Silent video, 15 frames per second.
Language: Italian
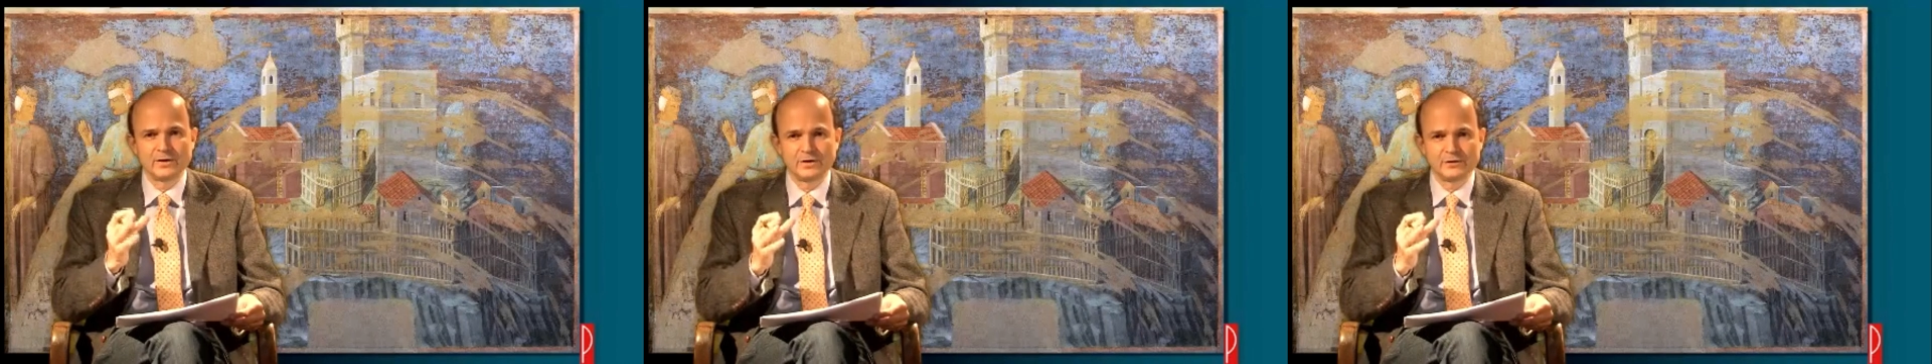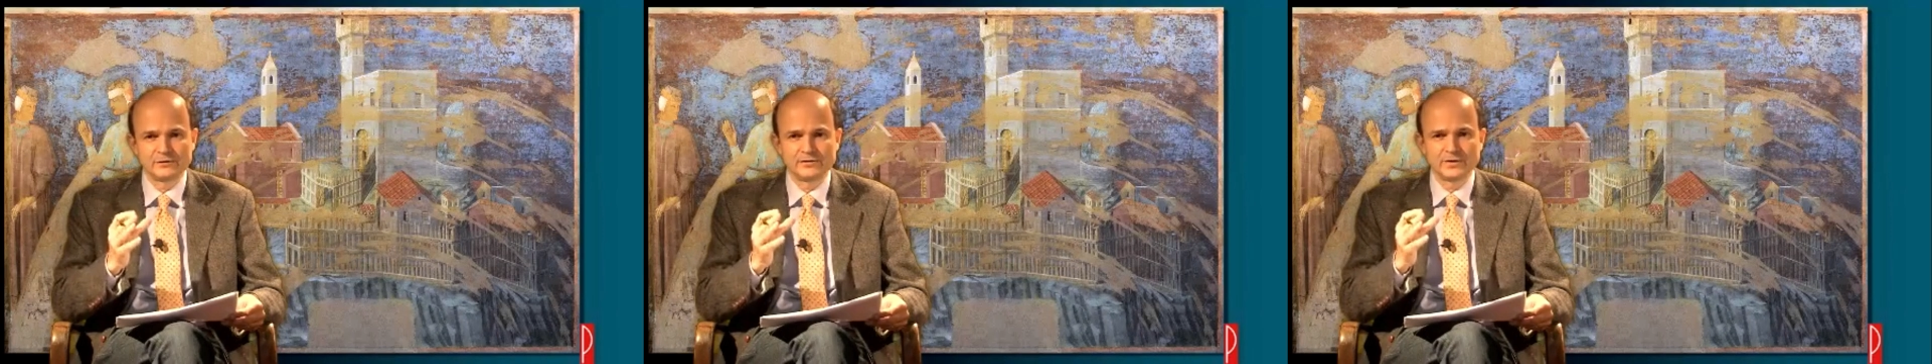
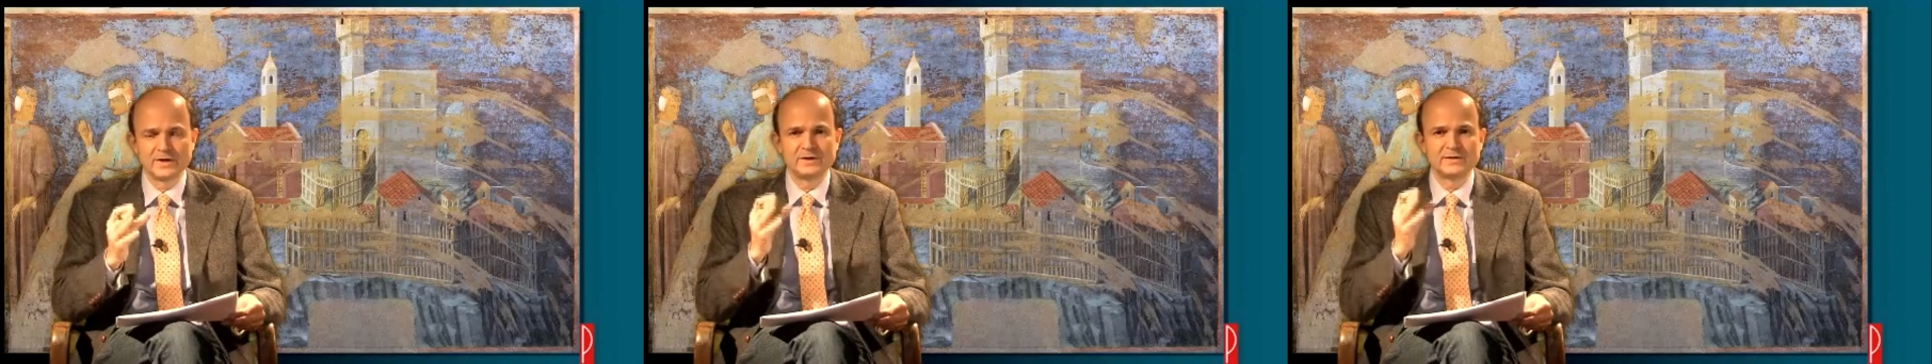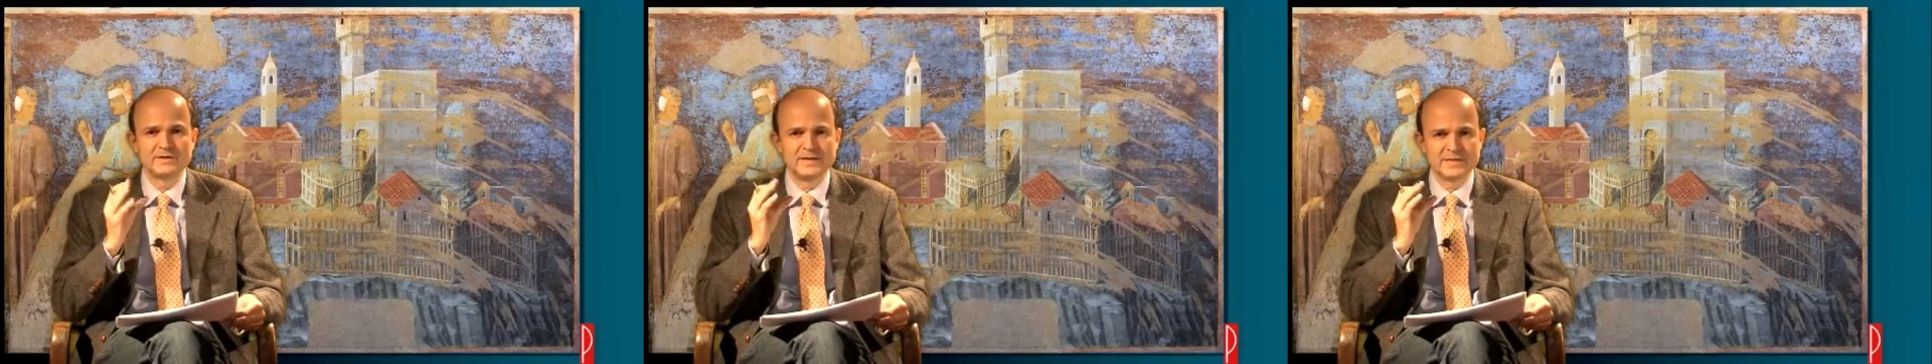
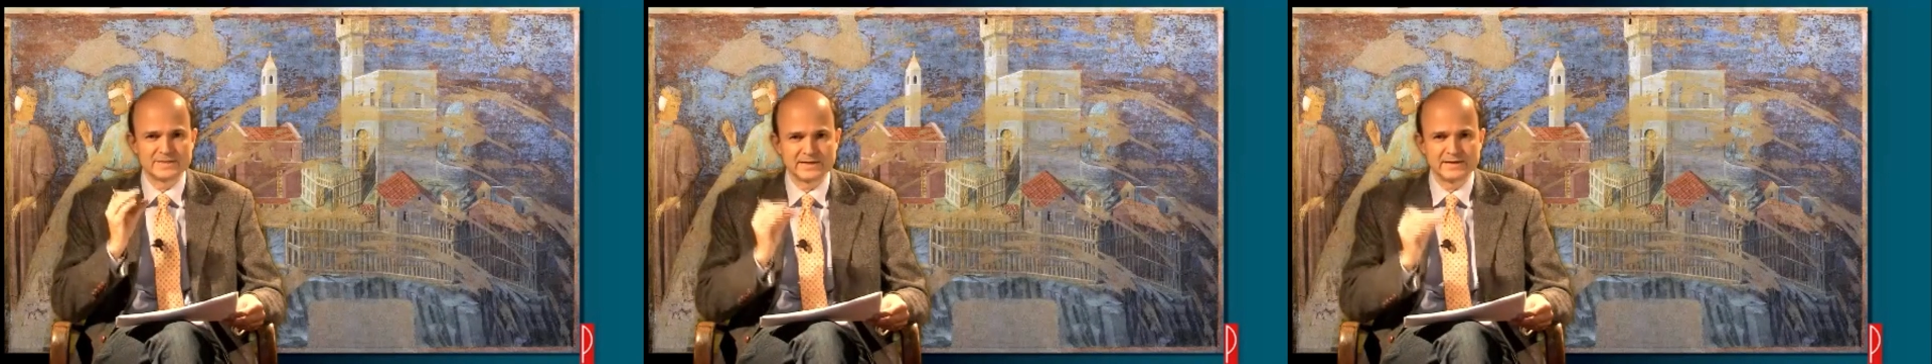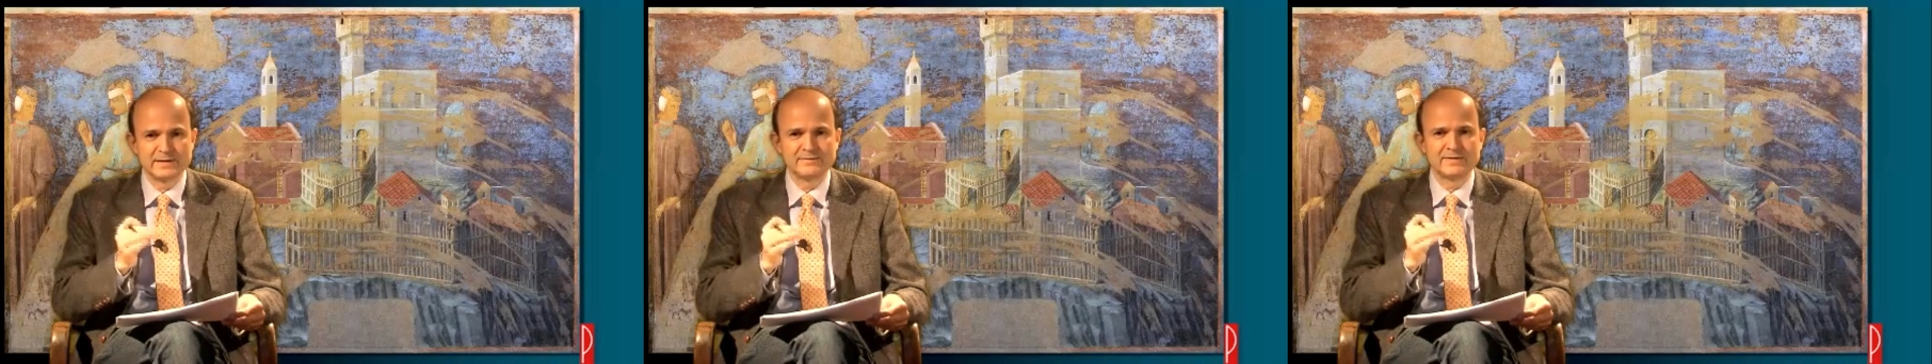cose,
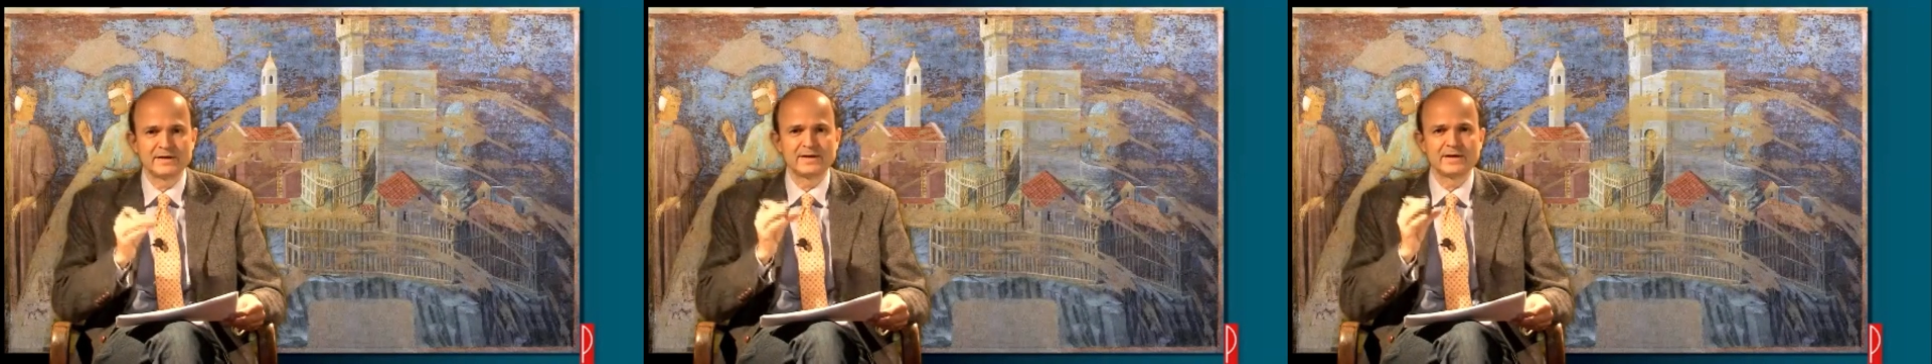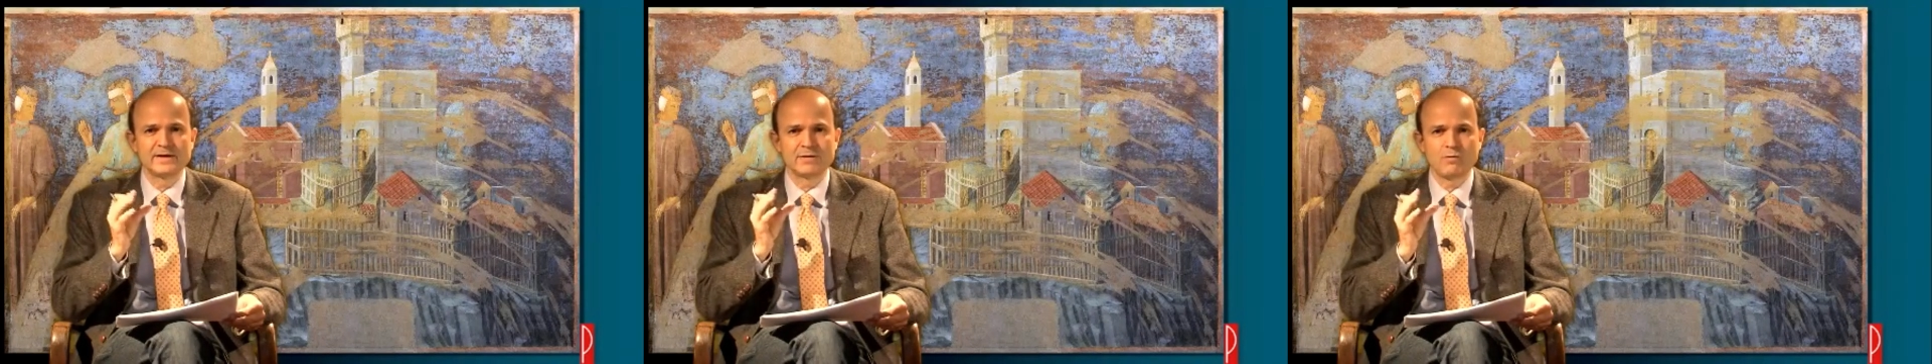
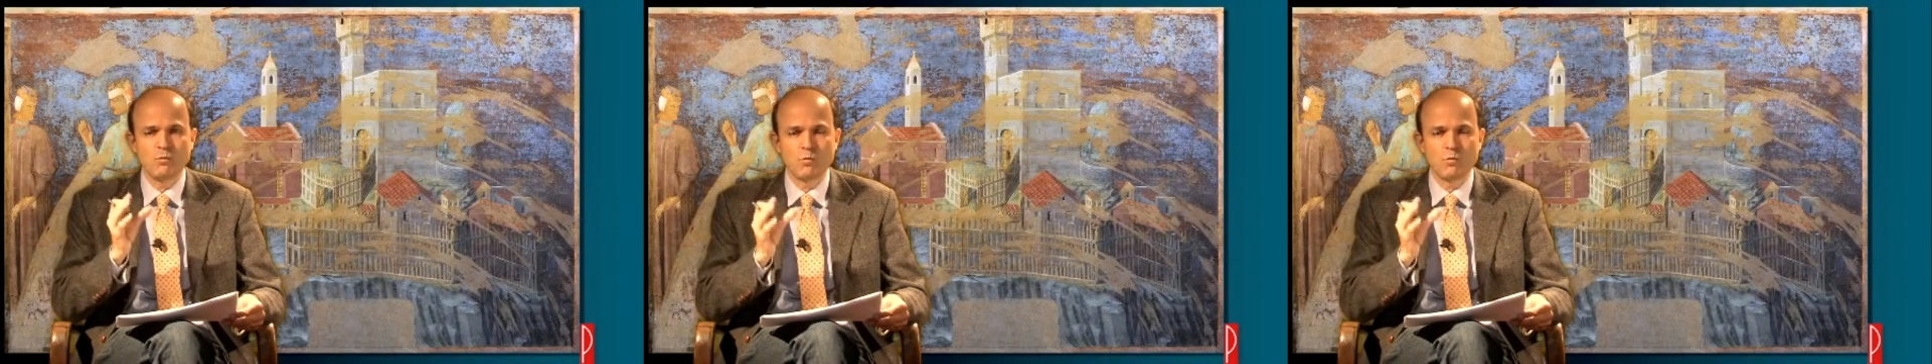descriverle